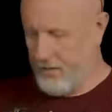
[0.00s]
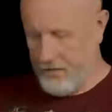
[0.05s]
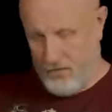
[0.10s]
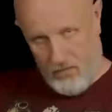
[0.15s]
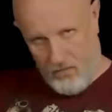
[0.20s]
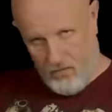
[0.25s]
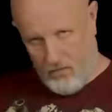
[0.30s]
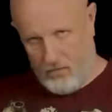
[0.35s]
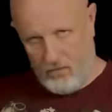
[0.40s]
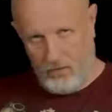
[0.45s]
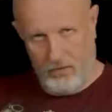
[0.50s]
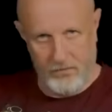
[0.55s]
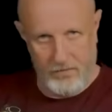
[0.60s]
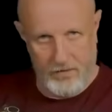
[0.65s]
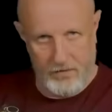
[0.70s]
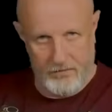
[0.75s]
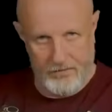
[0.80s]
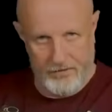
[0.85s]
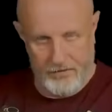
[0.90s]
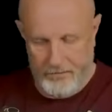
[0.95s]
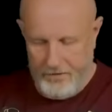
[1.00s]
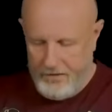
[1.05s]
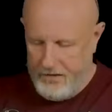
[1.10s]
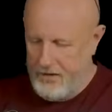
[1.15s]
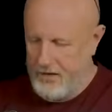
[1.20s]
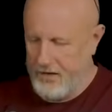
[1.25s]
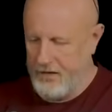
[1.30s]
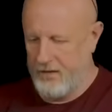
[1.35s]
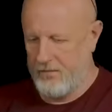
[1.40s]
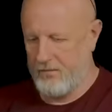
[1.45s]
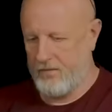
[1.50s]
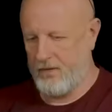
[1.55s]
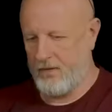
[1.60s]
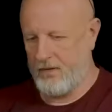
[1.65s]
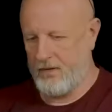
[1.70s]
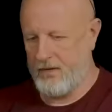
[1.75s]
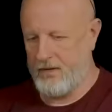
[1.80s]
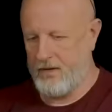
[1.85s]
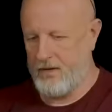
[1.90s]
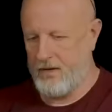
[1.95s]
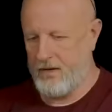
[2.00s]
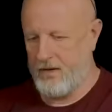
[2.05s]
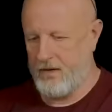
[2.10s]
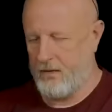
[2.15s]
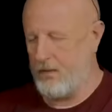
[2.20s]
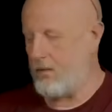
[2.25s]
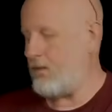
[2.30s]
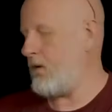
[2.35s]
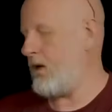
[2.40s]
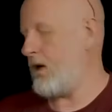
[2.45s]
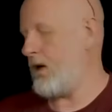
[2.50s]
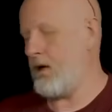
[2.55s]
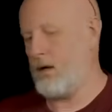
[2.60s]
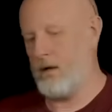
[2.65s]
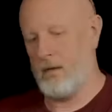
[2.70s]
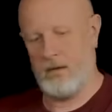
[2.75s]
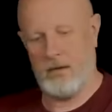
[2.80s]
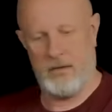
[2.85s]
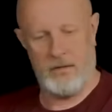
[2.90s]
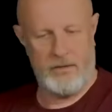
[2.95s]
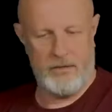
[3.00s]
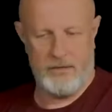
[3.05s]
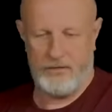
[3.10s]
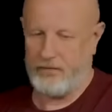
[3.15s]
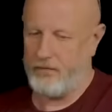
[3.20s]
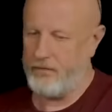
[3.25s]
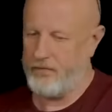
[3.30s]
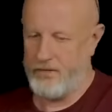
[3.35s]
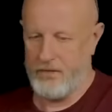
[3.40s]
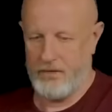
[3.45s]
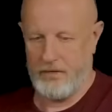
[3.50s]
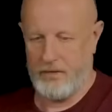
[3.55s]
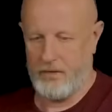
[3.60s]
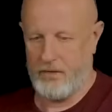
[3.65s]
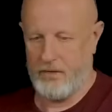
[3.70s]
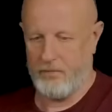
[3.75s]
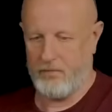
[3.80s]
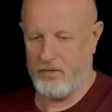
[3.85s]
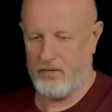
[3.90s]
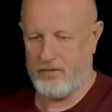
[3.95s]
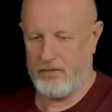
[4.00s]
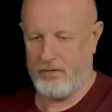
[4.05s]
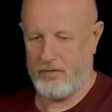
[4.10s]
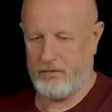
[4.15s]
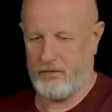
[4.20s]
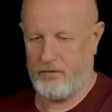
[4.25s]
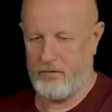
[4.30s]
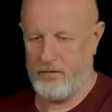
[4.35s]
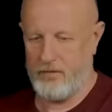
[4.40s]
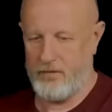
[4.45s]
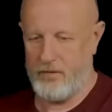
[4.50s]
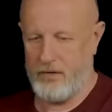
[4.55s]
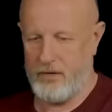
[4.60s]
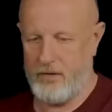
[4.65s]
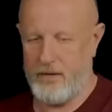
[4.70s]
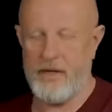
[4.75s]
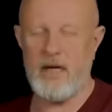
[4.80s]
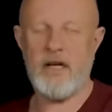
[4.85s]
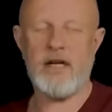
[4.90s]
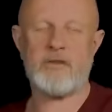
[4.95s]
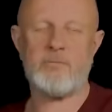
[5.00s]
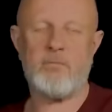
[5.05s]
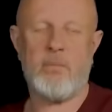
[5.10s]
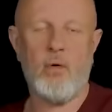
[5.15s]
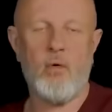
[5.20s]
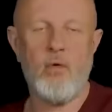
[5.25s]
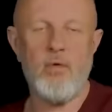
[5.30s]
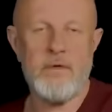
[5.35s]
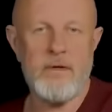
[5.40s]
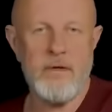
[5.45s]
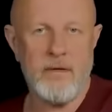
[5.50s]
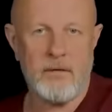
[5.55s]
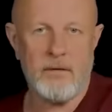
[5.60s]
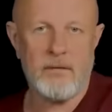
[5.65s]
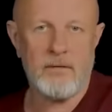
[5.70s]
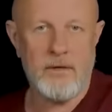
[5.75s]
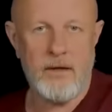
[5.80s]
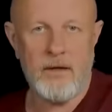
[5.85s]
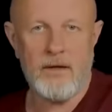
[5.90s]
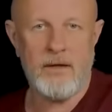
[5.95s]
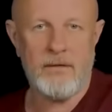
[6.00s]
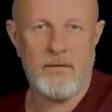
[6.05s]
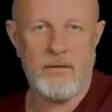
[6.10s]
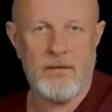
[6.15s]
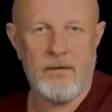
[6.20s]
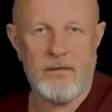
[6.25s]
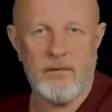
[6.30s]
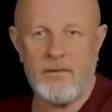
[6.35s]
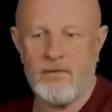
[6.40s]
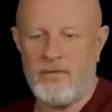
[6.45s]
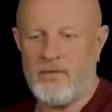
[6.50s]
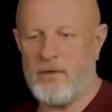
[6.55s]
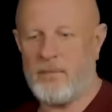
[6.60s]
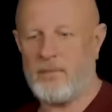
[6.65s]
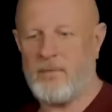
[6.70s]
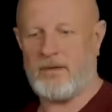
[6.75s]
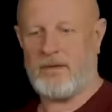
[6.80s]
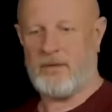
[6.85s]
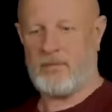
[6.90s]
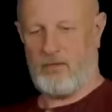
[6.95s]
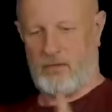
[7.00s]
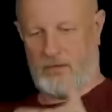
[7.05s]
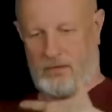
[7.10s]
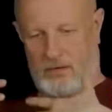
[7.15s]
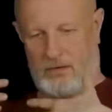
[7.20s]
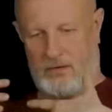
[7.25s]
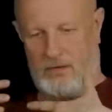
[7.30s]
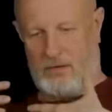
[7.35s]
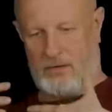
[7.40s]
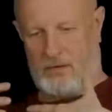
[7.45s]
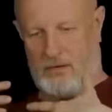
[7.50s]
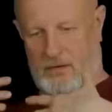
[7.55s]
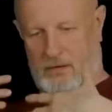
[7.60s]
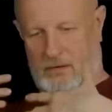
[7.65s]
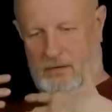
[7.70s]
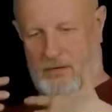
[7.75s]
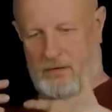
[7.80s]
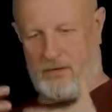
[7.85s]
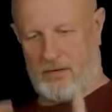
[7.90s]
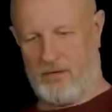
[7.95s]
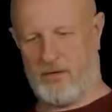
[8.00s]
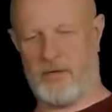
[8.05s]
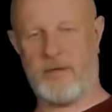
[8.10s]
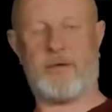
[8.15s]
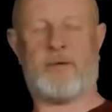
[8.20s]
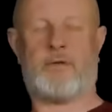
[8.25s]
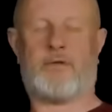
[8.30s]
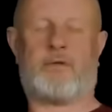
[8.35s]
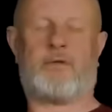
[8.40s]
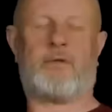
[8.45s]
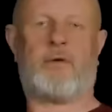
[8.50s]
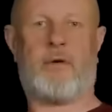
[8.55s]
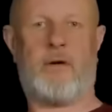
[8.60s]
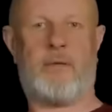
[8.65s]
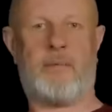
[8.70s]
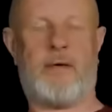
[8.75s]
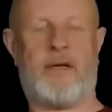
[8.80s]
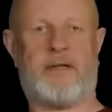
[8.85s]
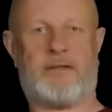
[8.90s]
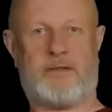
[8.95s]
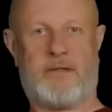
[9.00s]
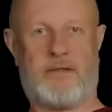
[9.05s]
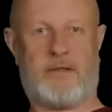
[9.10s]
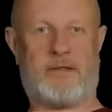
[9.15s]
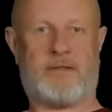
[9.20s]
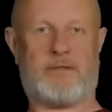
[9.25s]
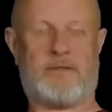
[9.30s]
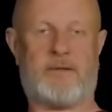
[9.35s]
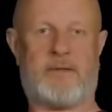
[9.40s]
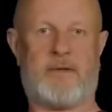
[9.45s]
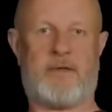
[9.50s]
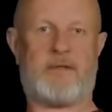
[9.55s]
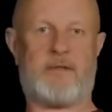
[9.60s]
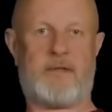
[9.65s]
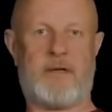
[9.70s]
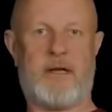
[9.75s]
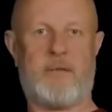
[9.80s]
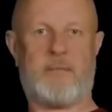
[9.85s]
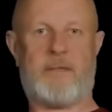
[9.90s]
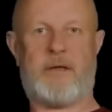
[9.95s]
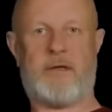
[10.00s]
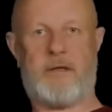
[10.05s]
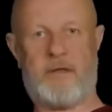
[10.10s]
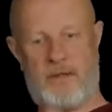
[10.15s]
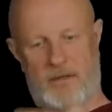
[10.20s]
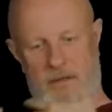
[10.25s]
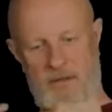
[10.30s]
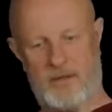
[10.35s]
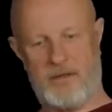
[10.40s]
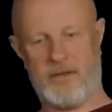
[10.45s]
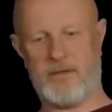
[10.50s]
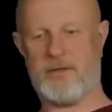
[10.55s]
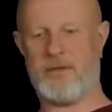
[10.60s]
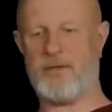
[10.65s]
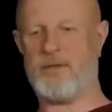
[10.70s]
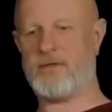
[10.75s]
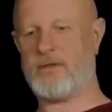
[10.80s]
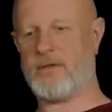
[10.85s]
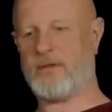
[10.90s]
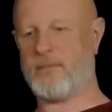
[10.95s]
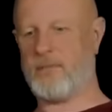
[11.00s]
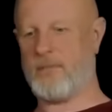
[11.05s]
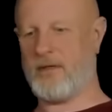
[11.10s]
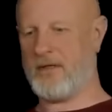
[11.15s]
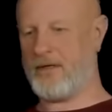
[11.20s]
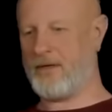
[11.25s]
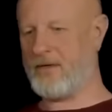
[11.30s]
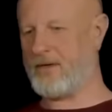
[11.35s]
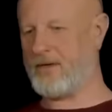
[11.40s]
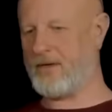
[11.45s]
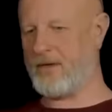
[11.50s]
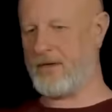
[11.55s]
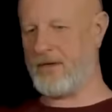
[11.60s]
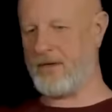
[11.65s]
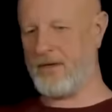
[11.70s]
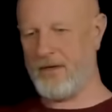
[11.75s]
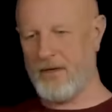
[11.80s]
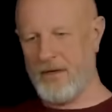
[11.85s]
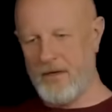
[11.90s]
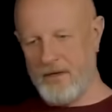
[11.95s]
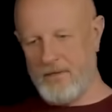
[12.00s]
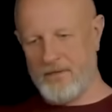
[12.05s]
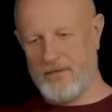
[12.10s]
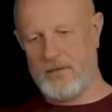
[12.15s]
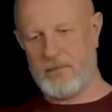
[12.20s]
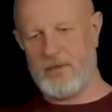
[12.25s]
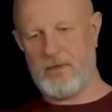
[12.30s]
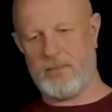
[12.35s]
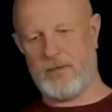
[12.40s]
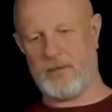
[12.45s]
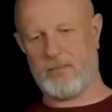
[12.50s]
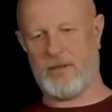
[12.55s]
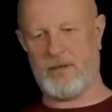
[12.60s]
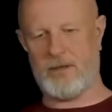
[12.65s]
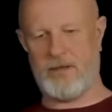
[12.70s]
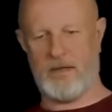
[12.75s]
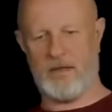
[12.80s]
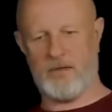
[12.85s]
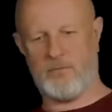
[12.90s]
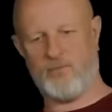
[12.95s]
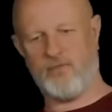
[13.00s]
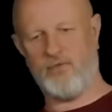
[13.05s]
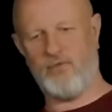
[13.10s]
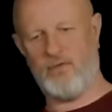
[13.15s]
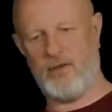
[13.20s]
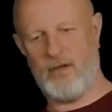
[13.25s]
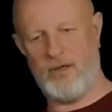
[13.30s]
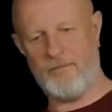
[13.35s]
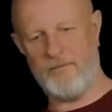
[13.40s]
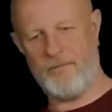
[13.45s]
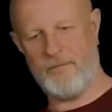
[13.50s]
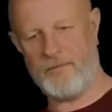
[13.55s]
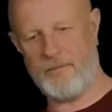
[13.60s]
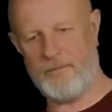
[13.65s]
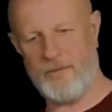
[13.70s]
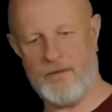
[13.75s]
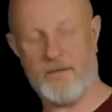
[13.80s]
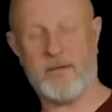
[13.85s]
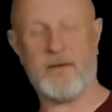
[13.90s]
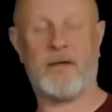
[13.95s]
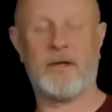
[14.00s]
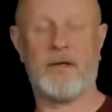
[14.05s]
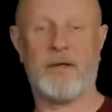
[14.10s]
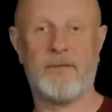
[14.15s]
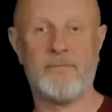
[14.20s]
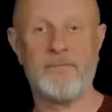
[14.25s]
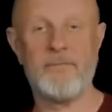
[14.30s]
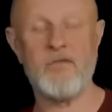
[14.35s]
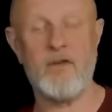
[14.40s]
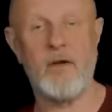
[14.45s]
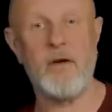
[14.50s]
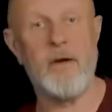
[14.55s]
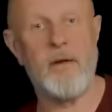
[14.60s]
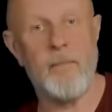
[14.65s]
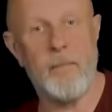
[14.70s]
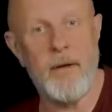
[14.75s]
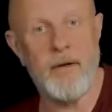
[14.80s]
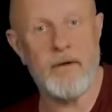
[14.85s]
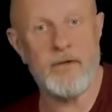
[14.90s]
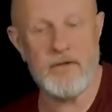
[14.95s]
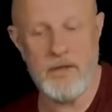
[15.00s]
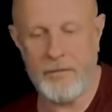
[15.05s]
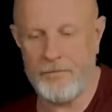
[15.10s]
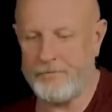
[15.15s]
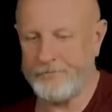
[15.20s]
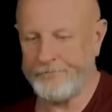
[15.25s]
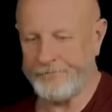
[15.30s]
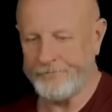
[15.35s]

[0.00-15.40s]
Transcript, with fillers: за углом. Там заведение было еле о, исключительно, просто исключительно. Я аж похудел, когда вернулся, потому что жрешь только мясо с овощами, и лишний жир мгновенно в тебе пропадает. Пузо стало сильно меньше.